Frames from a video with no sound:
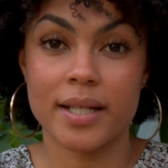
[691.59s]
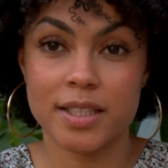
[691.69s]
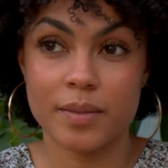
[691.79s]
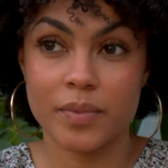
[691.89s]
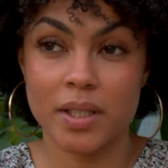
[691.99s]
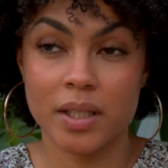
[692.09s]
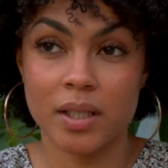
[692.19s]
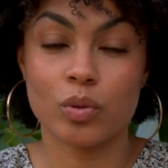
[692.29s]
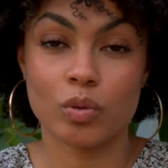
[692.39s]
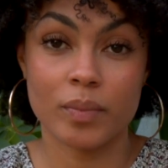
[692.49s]
accepter
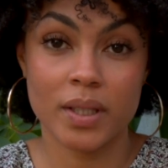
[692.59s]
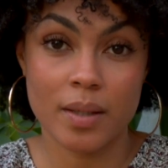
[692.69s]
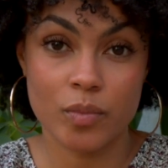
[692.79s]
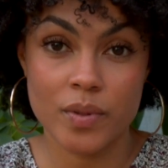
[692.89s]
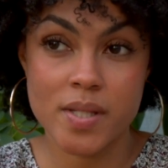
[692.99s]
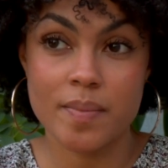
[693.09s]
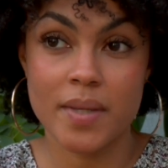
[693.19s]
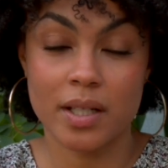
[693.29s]
que ton métabolisme